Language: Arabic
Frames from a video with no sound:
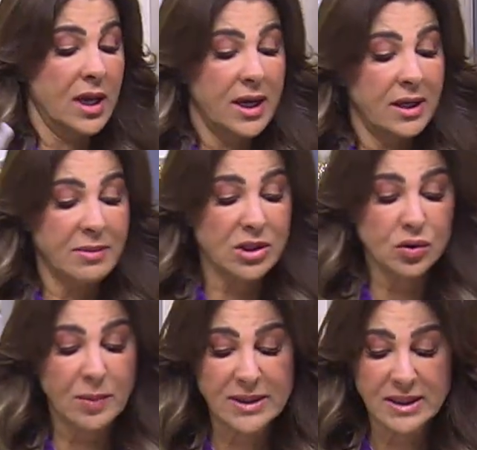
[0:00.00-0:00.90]

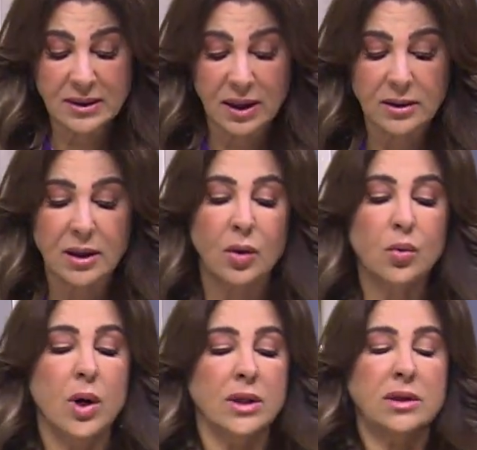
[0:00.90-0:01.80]
المشروم عايزين
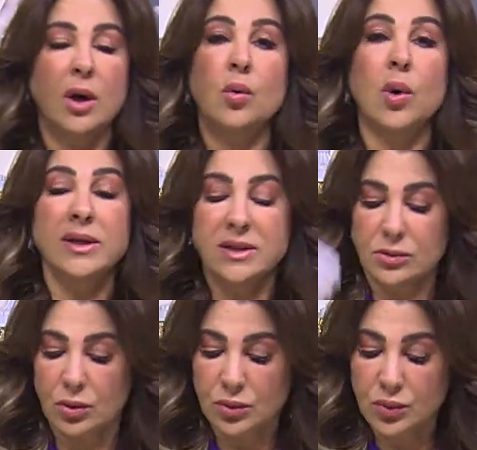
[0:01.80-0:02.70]
تقطعوه قطعوه عايزين
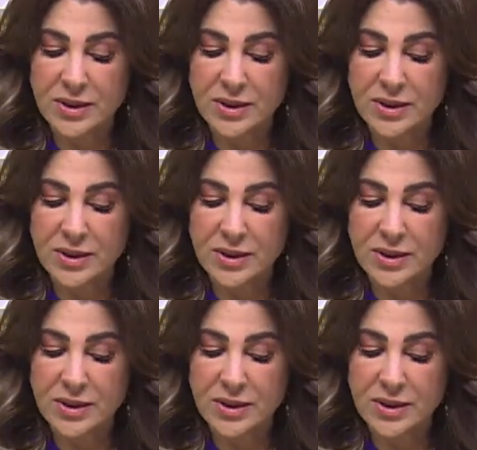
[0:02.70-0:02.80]
تحطوه